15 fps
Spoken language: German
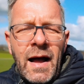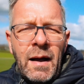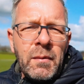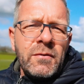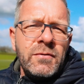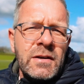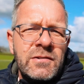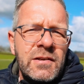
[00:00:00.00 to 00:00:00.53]

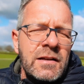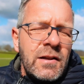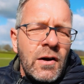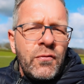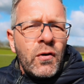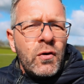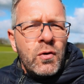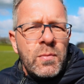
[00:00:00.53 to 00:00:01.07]
aber wir sind
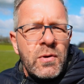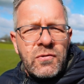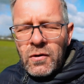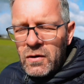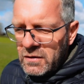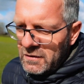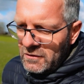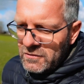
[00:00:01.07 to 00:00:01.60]
davon
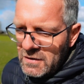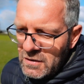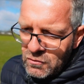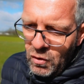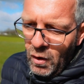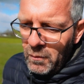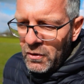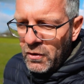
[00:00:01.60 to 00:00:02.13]
überzeugt, dass die
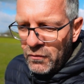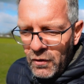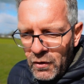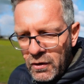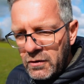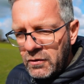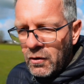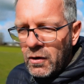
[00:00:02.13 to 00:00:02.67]
kommende
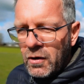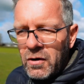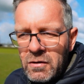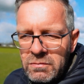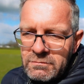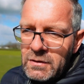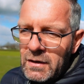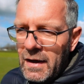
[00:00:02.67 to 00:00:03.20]
Woche noch
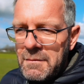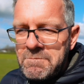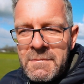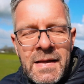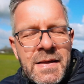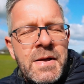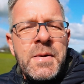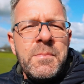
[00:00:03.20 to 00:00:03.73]
ja,
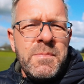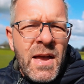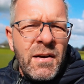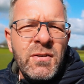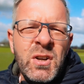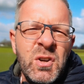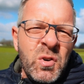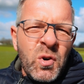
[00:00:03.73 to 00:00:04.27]
mehr
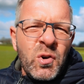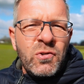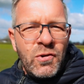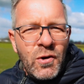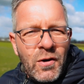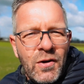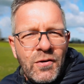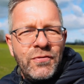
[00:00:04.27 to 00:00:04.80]
wie genug
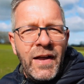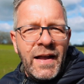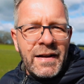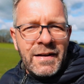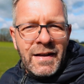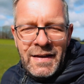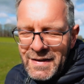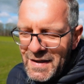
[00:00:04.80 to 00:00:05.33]
schöne
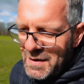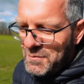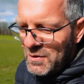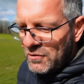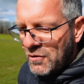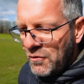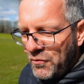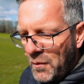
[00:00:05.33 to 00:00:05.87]

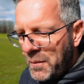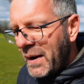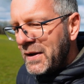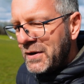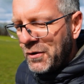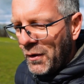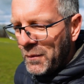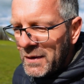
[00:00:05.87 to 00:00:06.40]
Fängergebnisse
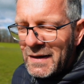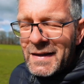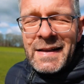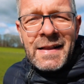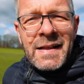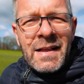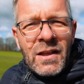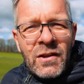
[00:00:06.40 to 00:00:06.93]
vorbeikommen.
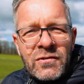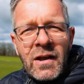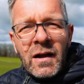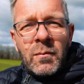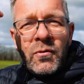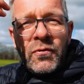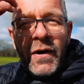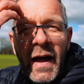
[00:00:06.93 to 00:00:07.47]

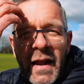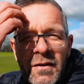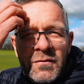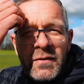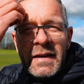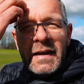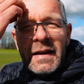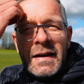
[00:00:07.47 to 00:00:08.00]
Selber fahren
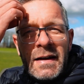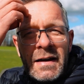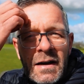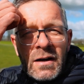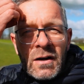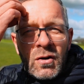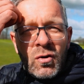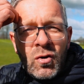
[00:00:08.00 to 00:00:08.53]

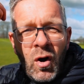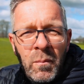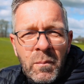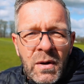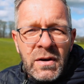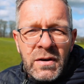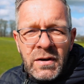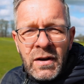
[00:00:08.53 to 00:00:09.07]
wir
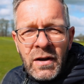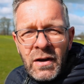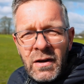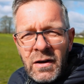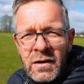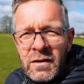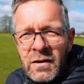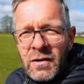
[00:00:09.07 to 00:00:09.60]

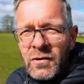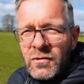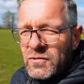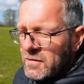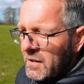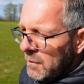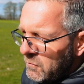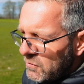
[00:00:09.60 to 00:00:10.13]
kommende
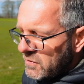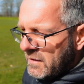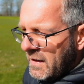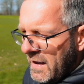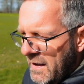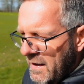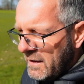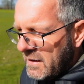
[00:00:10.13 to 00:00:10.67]

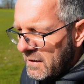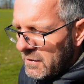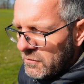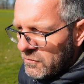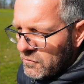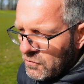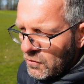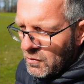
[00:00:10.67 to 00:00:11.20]
Samstag
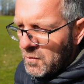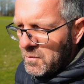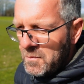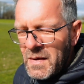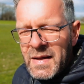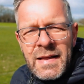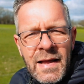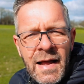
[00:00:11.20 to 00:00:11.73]
zum
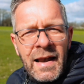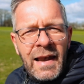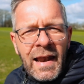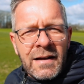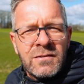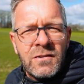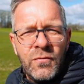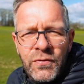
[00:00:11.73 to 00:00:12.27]

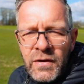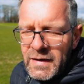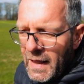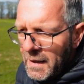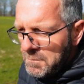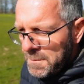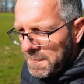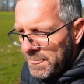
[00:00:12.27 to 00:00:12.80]
Lac de Fine,
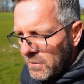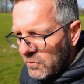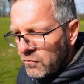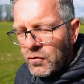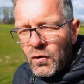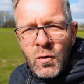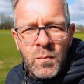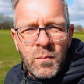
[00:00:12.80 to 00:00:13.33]

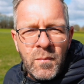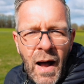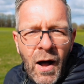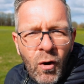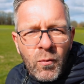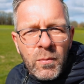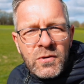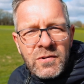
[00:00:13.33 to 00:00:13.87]
zum
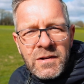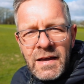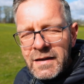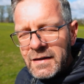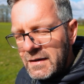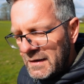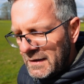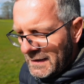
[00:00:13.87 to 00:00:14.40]
Alberts
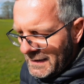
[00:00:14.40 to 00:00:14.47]
Lake.